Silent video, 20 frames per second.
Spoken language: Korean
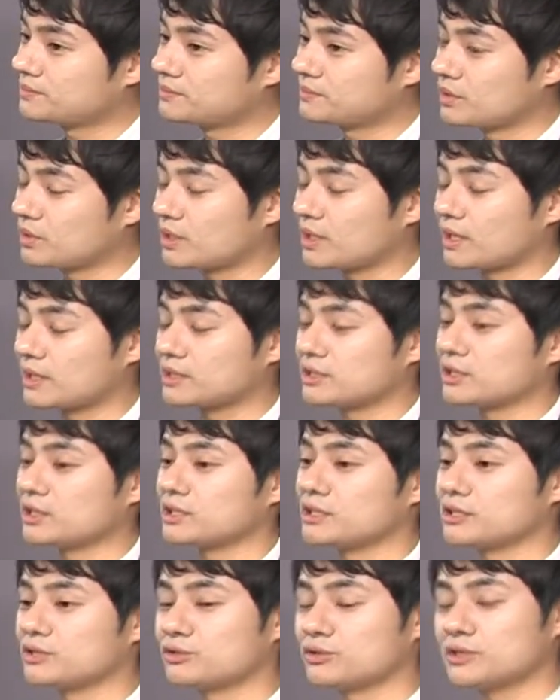여기 앉아
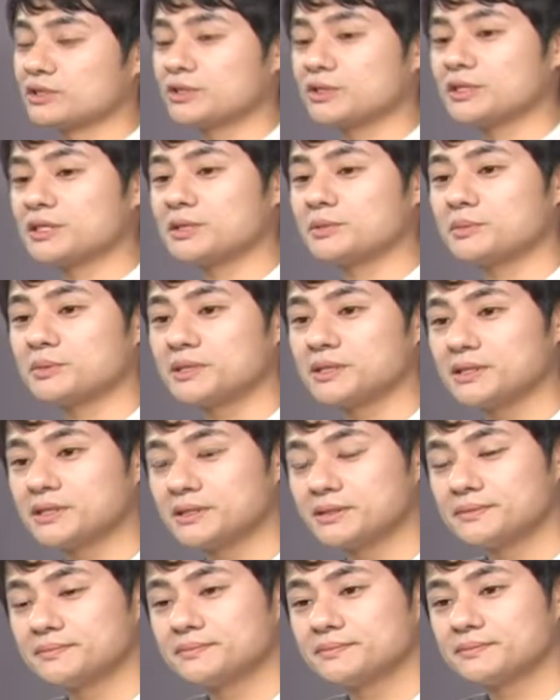계신 우리 선생님들
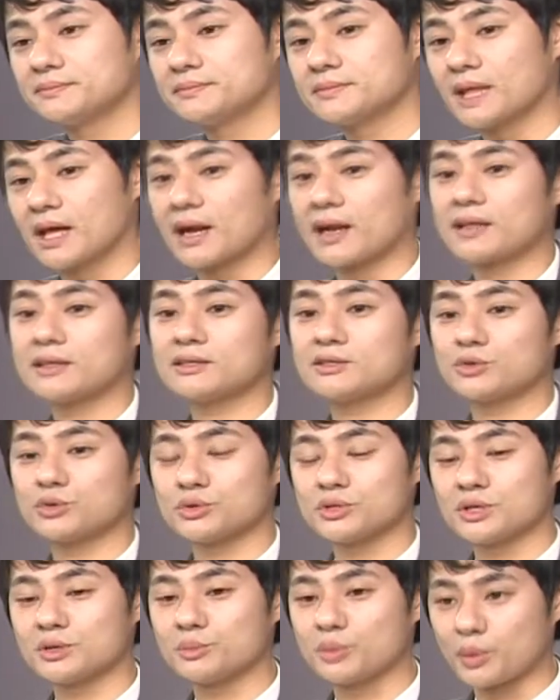나라는
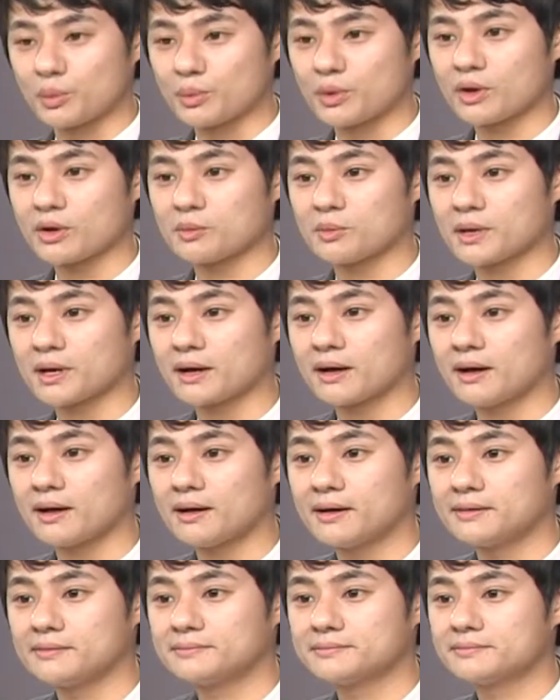존재는 몇 명입니까?
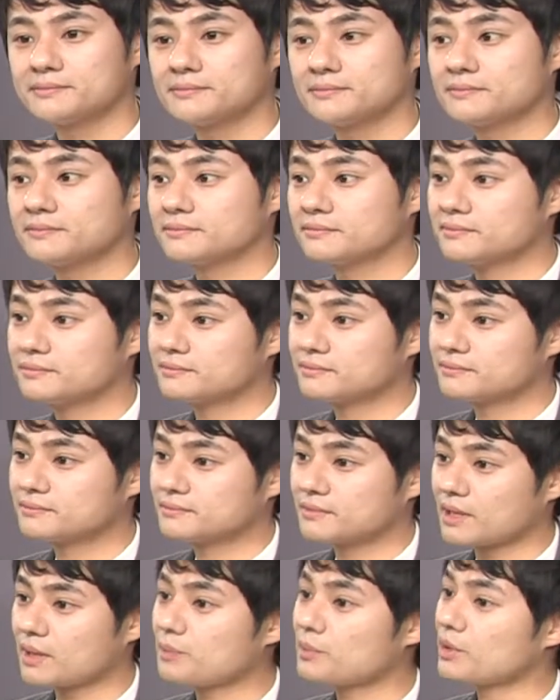
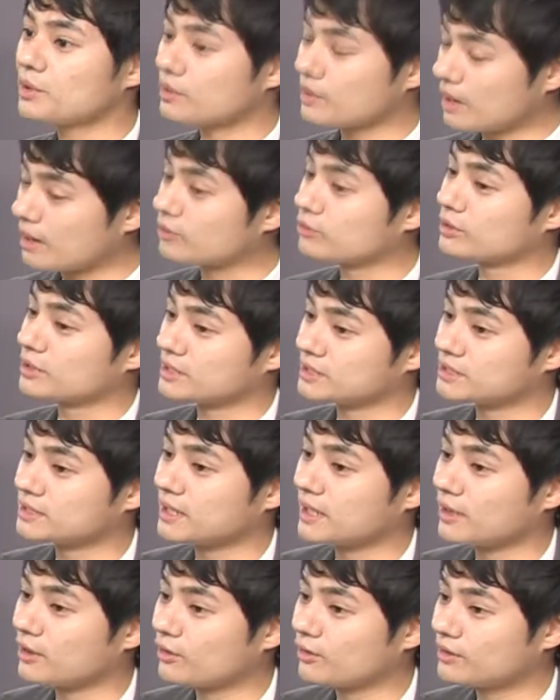한 명이고 알고
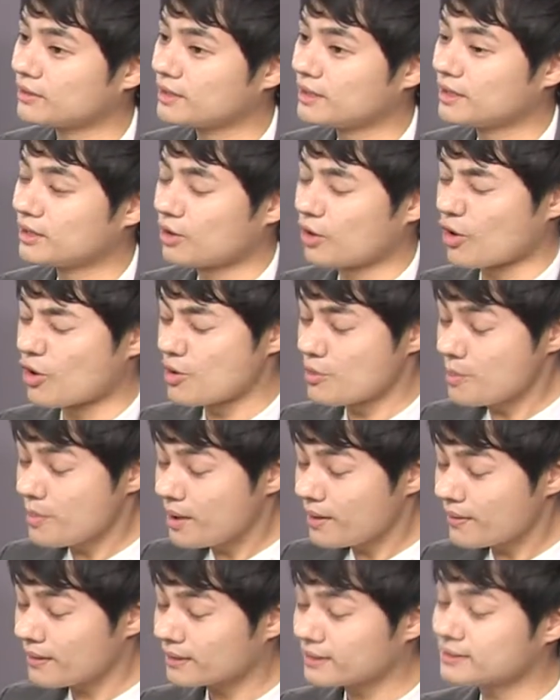계시나요?
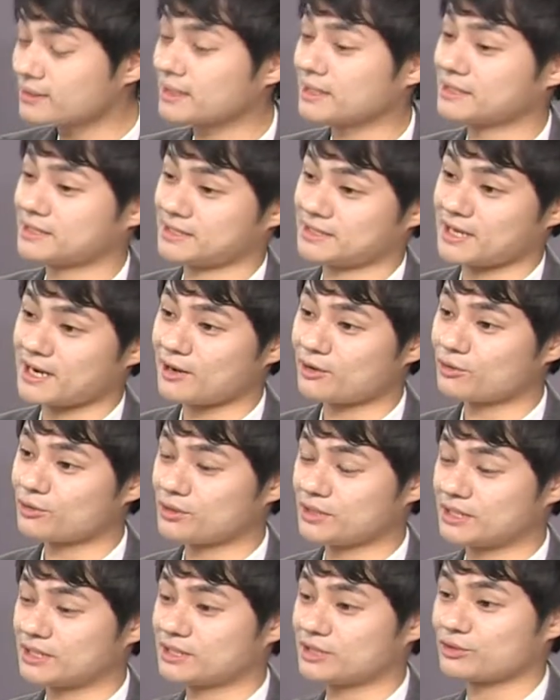얼마나 큰 가치를 하고
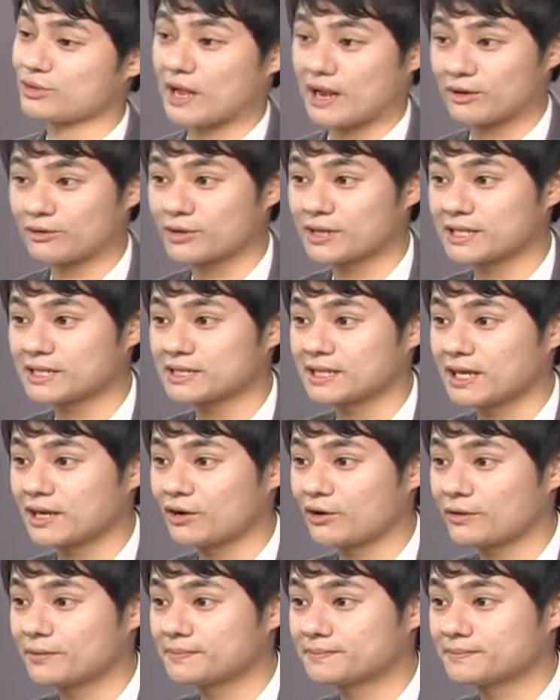있는지도 알고 계시나요?